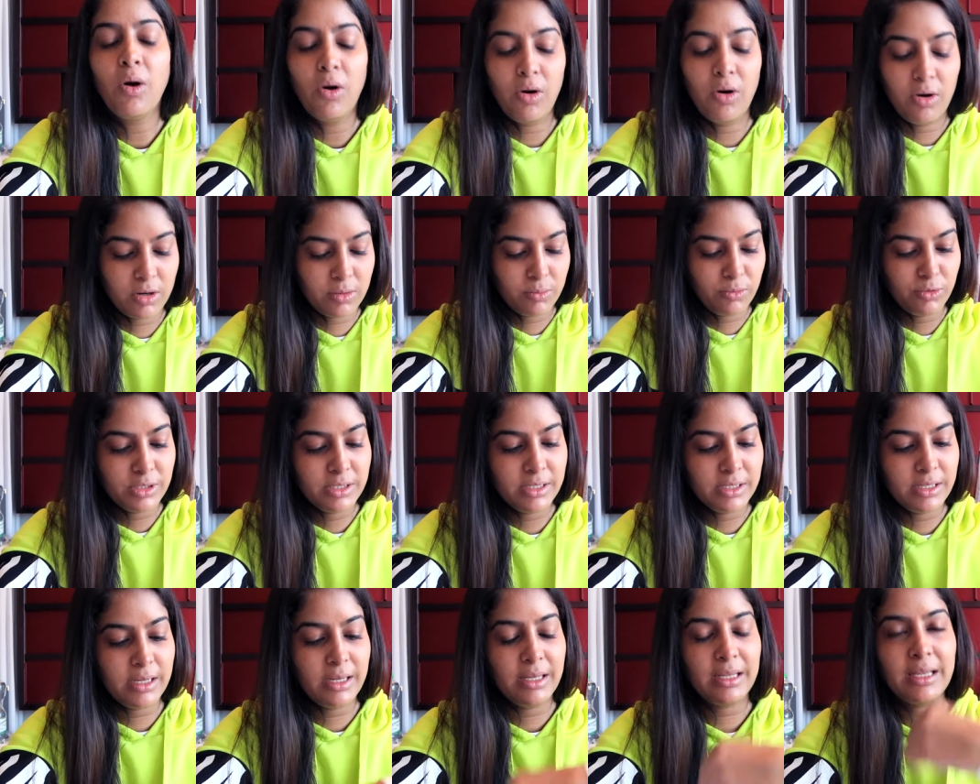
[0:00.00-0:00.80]
और
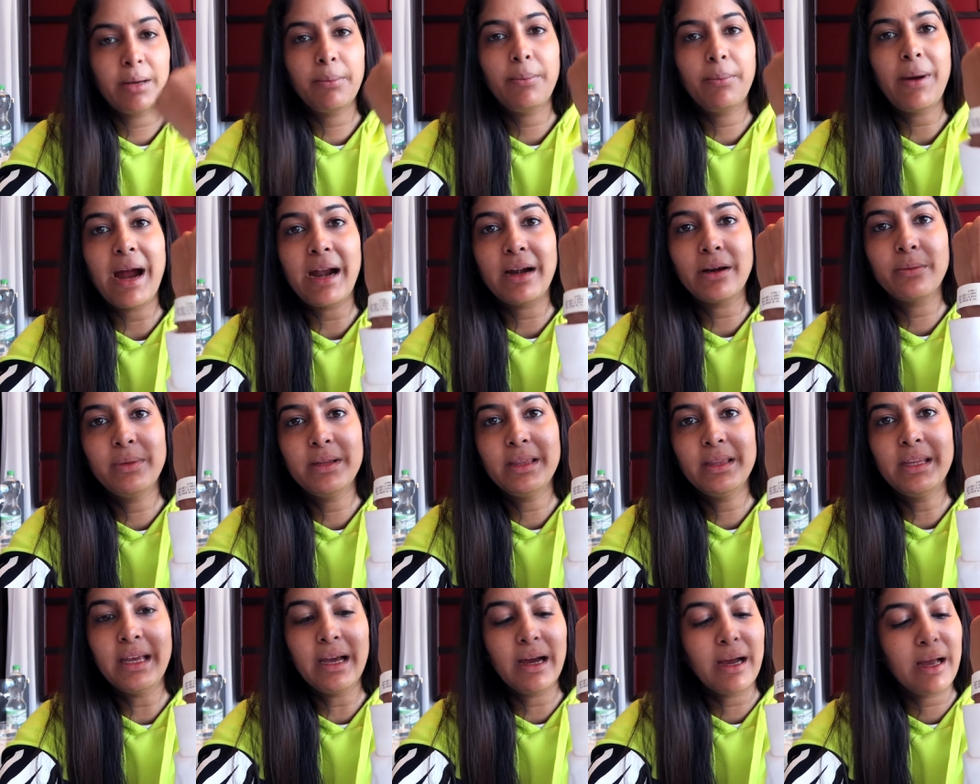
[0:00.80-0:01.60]
मुझे ये बैंड
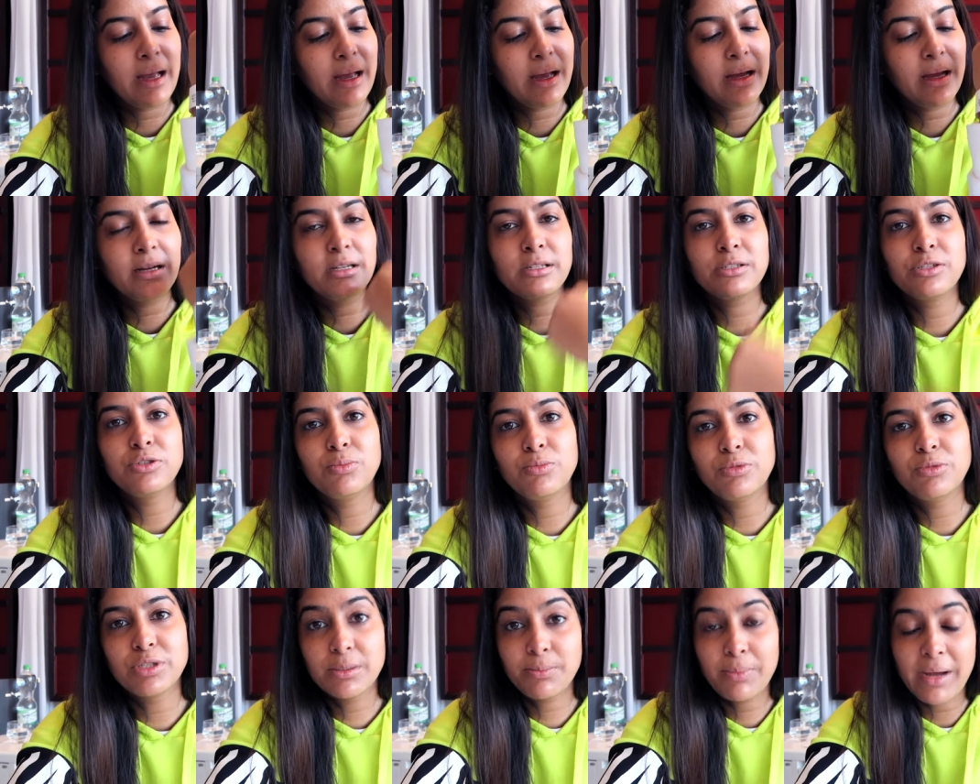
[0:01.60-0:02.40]
भी दिया है जो
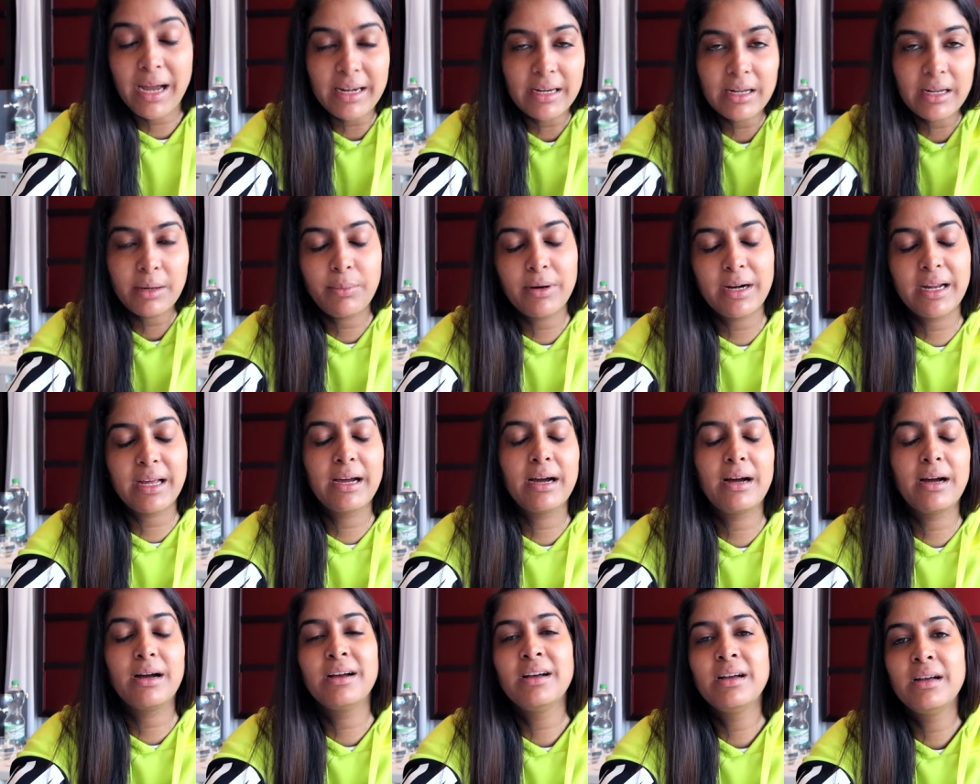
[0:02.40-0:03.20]
मुझे पहनना
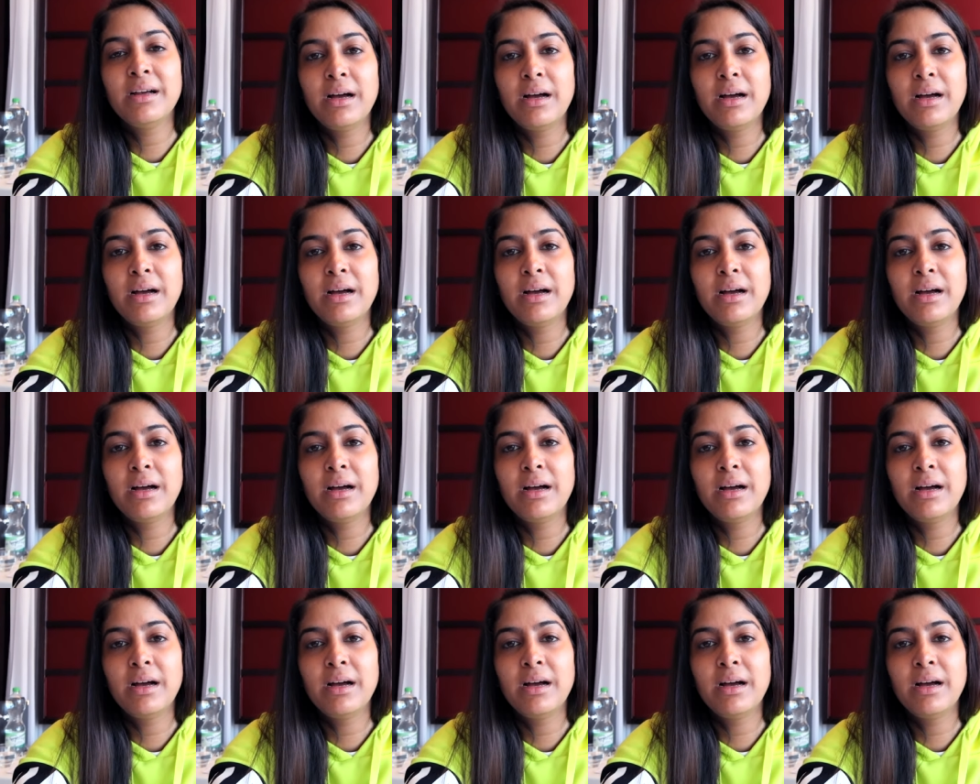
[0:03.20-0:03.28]
पड़ेगा